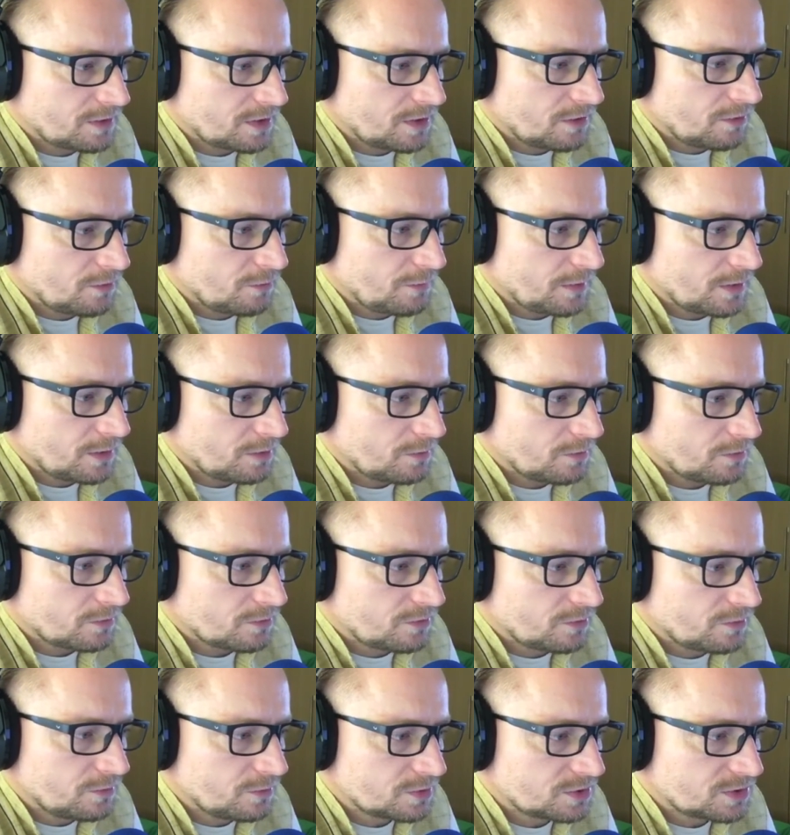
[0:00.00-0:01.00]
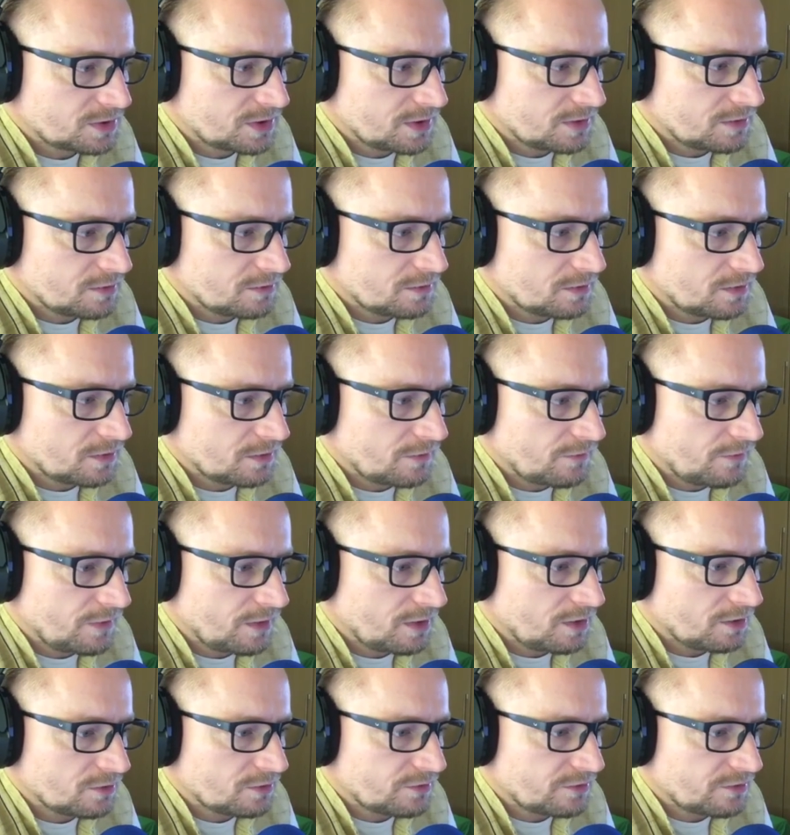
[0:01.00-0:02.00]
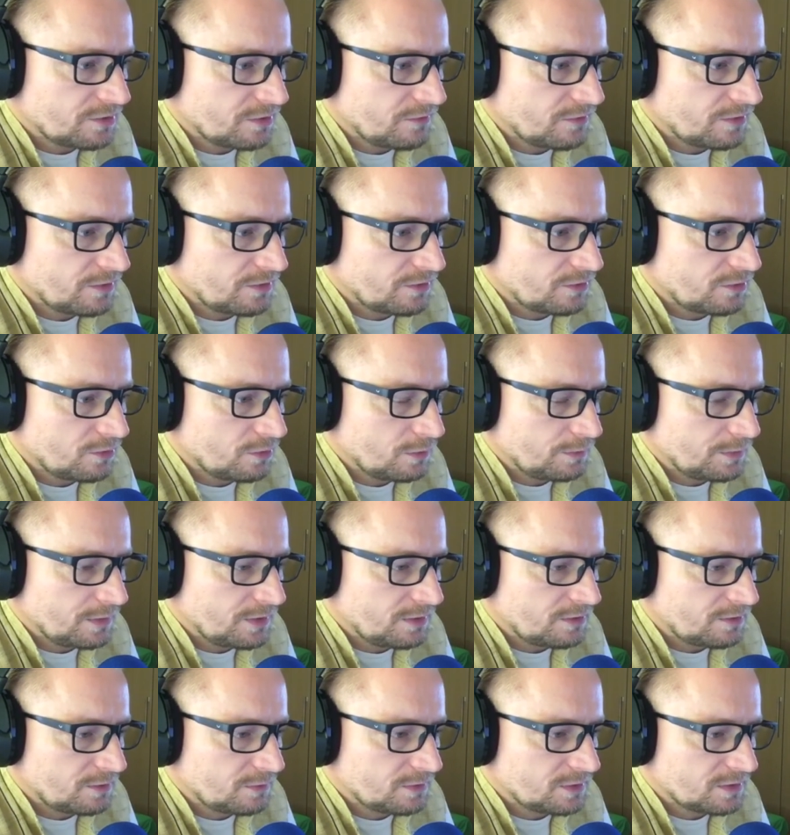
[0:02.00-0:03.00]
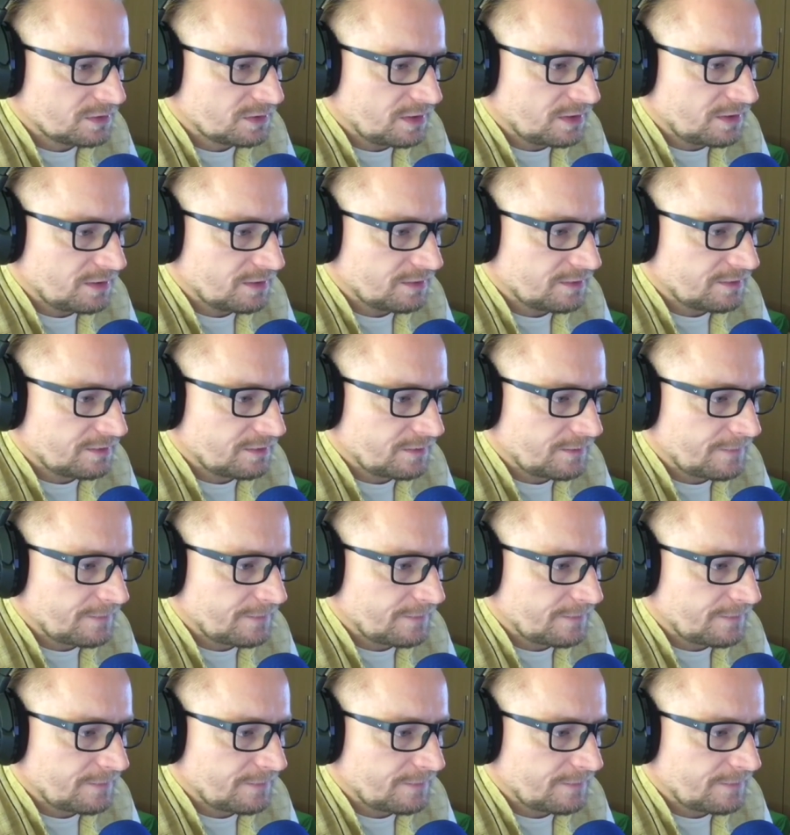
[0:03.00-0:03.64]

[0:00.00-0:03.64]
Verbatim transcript: tego służkę do swoich lotosowych stóp i zrób to teraz.